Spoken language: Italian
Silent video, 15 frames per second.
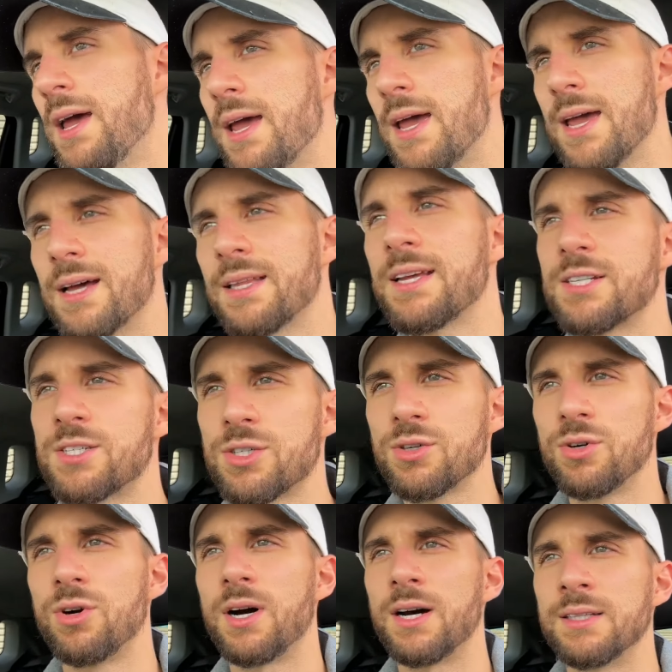e
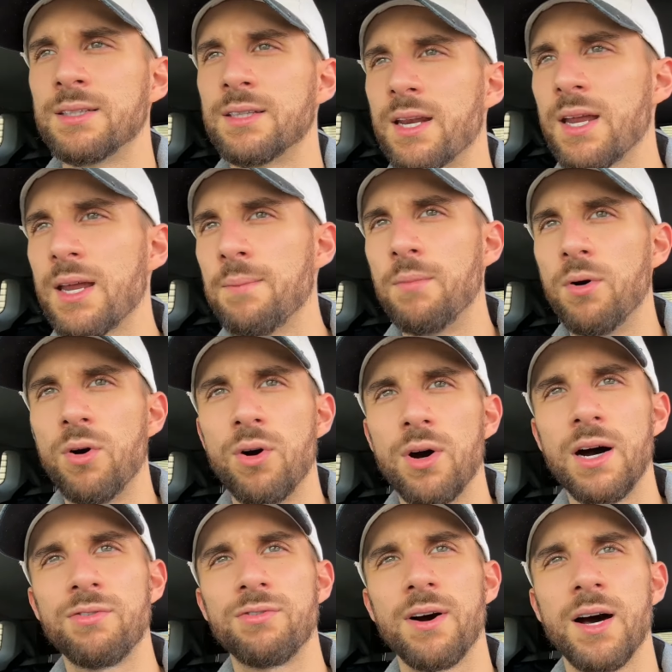adesso andremo
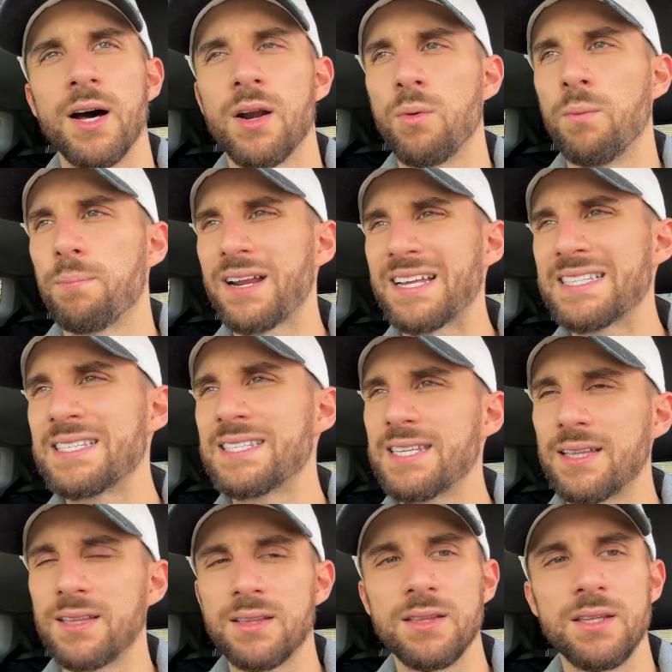a fare un
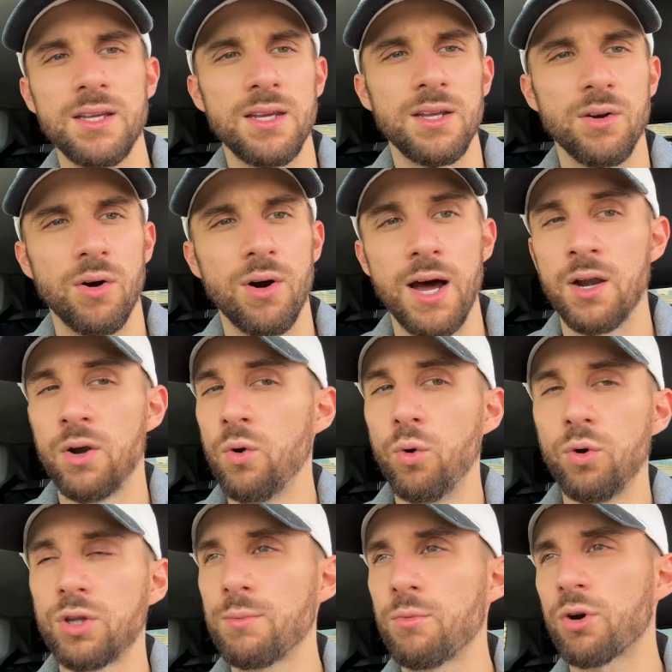pranzettino
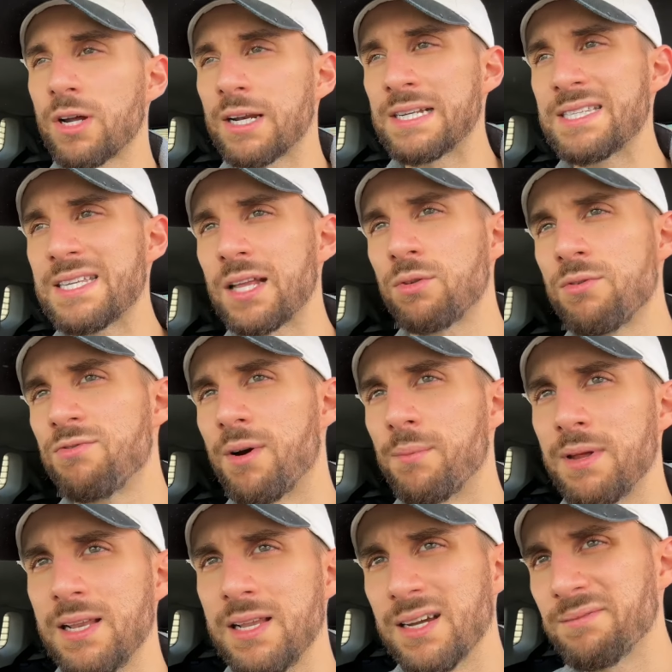all'ultimo organizzato in
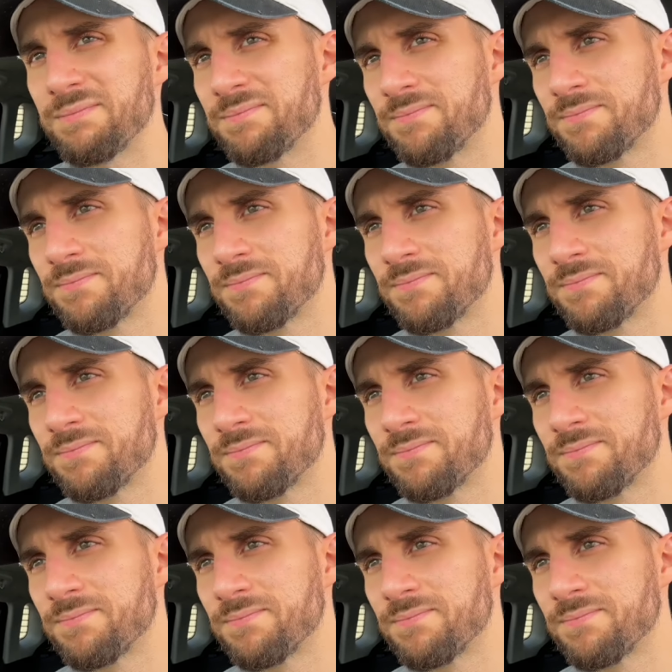famiglia.